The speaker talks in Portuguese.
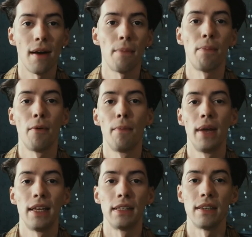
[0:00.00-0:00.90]
a
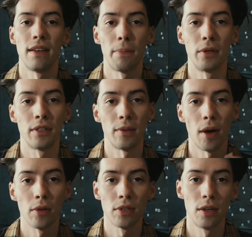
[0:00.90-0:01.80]
pobreza e aproximar os